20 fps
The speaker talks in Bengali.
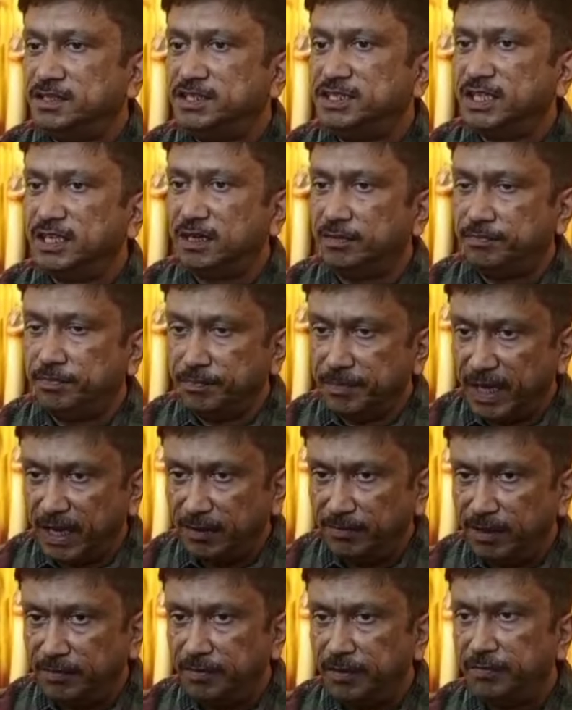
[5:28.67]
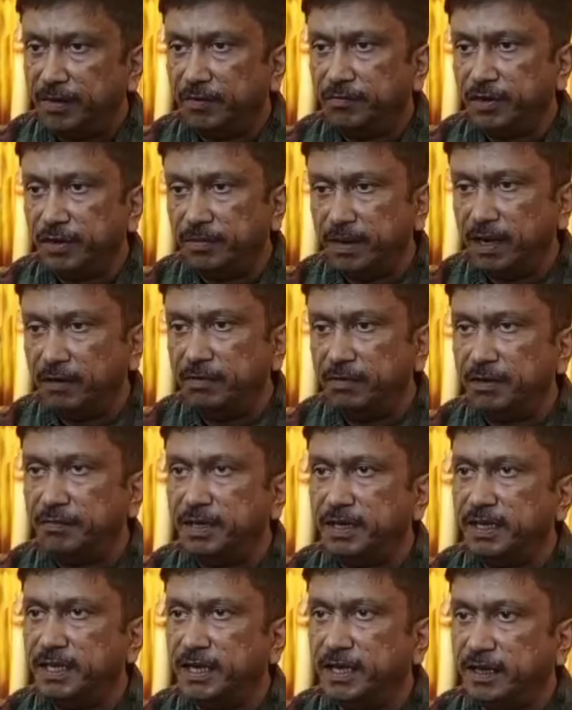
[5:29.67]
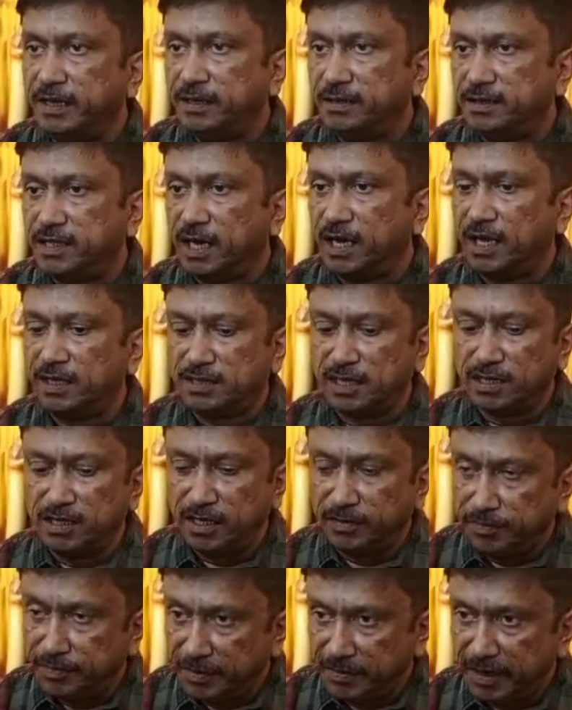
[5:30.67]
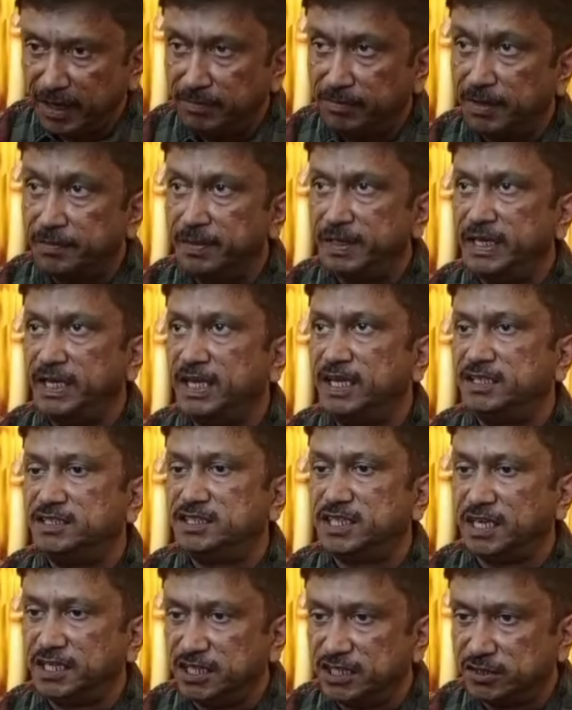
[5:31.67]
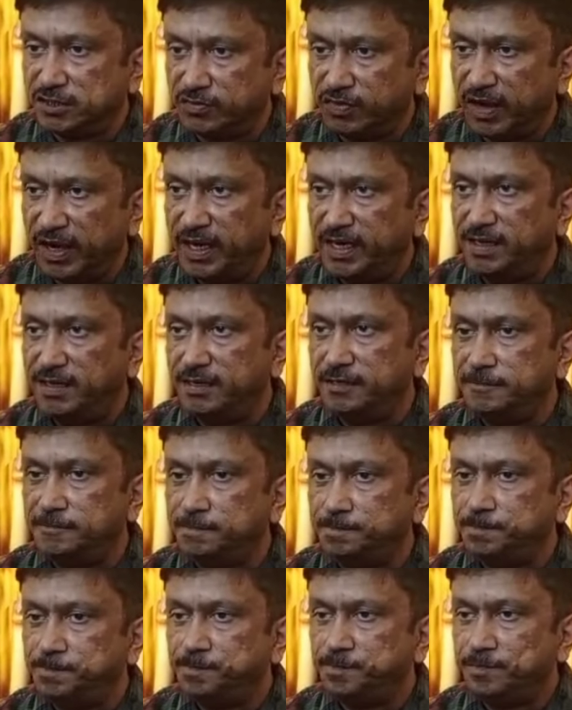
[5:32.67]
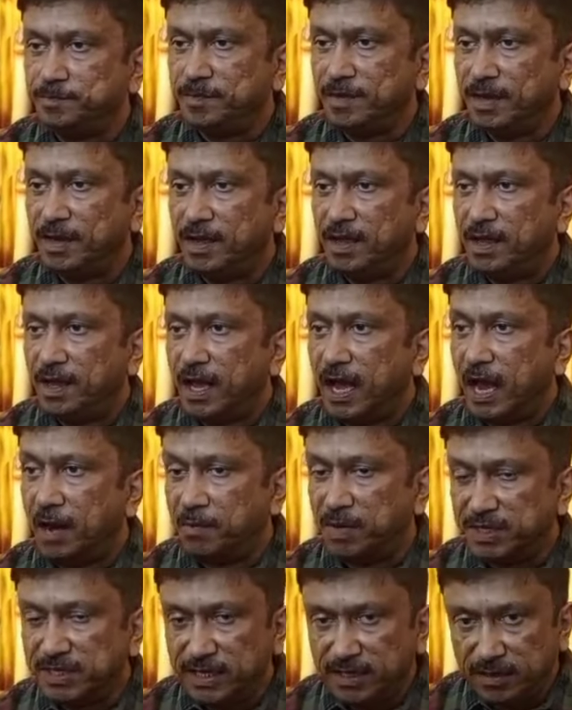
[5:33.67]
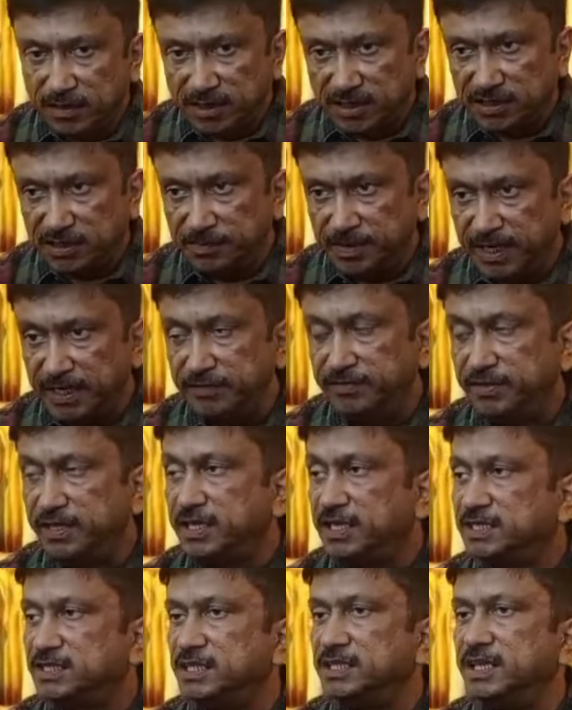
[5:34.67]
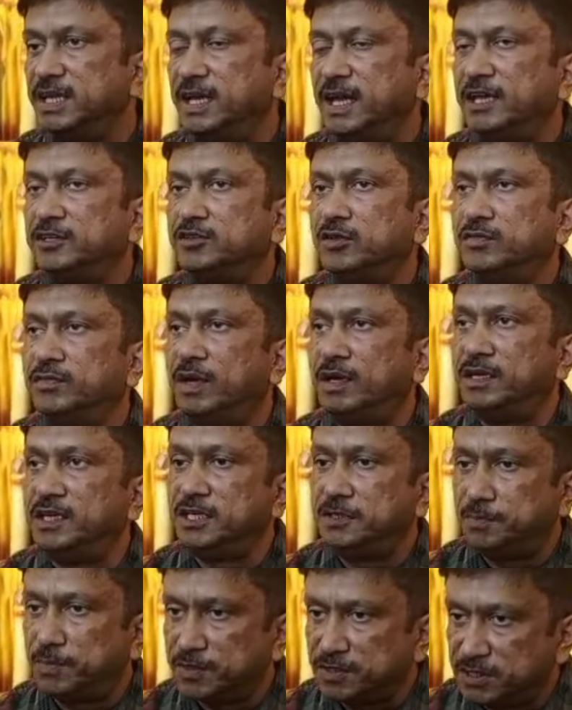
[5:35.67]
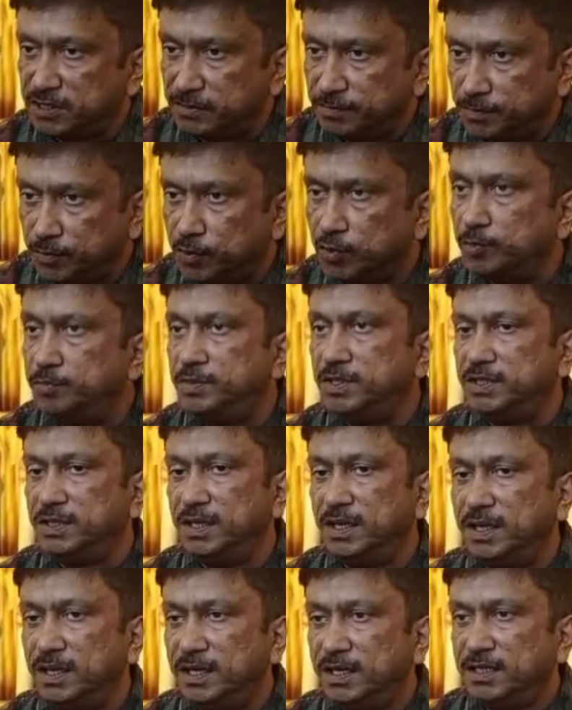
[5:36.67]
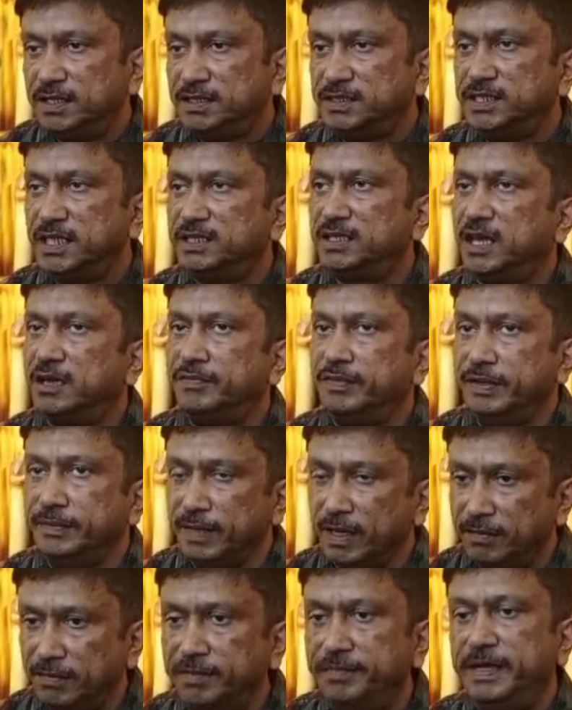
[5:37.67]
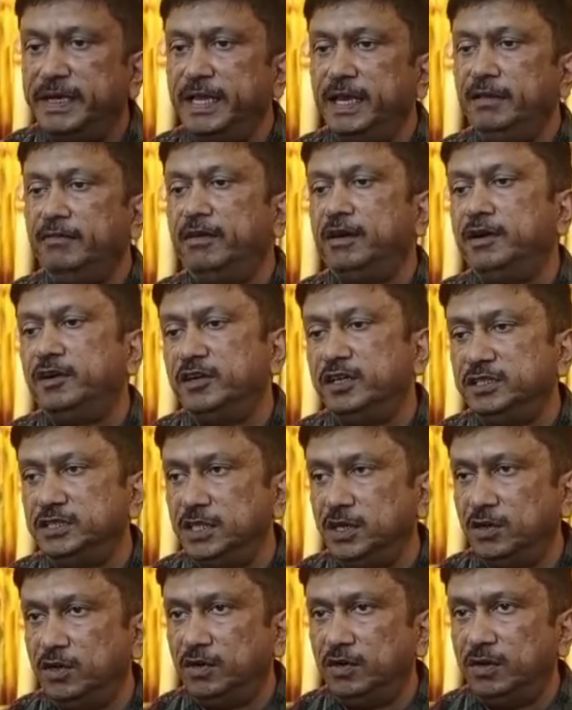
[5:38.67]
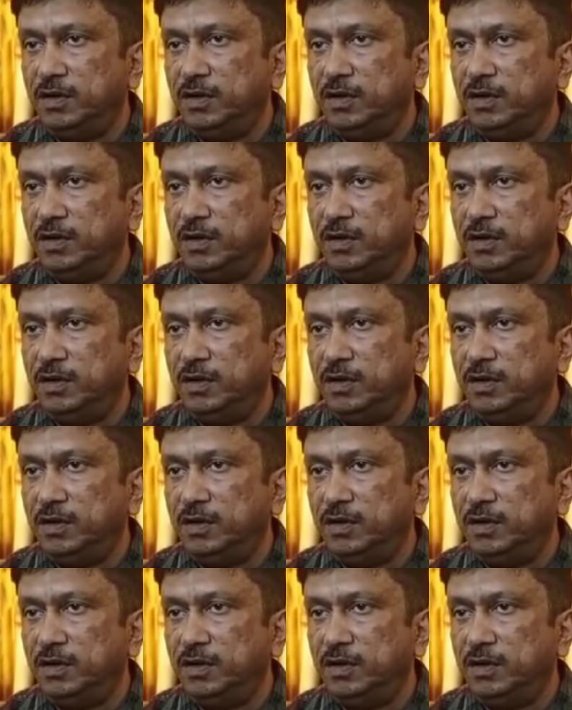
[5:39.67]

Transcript: যে মেল বেবি বা ফিমেল বেবি নিয়ে তারা তাদের ফিমেল বেবি নিয়ে স্যাটিসফাইড আমাদের হচ্ছে ভেরিফিকেশানে একদম হান্ড্রেড পারসেন্ট প্রুফ যে তার ফিমেল বেবি ডেলিভার্ড হয়েছিল